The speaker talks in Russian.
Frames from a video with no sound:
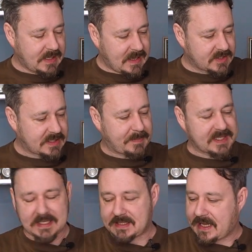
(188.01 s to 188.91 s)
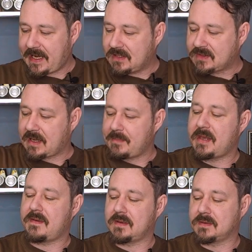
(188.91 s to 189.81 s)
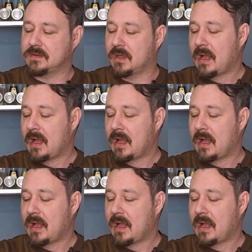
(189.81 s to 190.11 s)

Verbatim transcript: Я вот запасы тарелками,